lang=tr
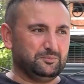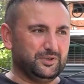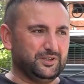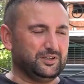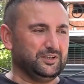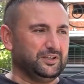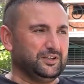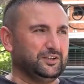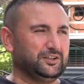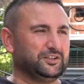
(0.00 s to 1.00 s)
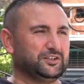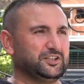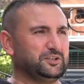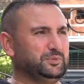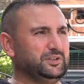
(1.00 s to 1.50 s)
bir
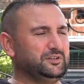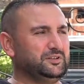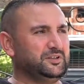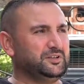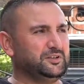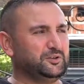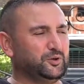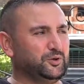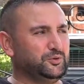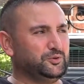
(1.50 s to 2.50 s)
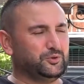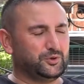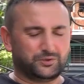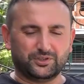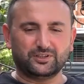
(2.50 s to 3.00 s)

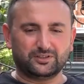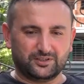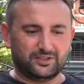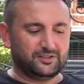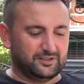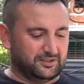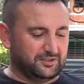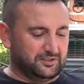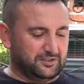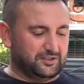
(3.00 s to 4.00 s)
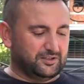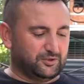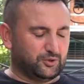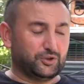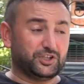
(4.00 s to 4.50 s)
2014 yılında
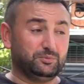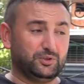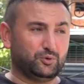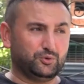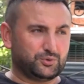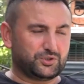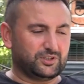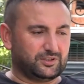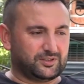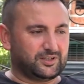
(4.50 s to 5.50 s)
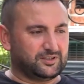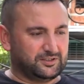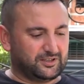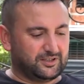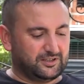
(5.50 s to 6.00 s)
2013 yılında
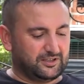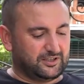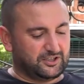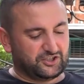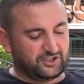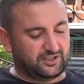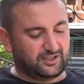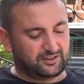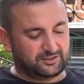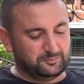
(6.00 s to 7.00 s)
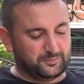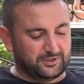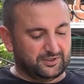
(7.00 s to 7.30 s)
Aşil'i aldım.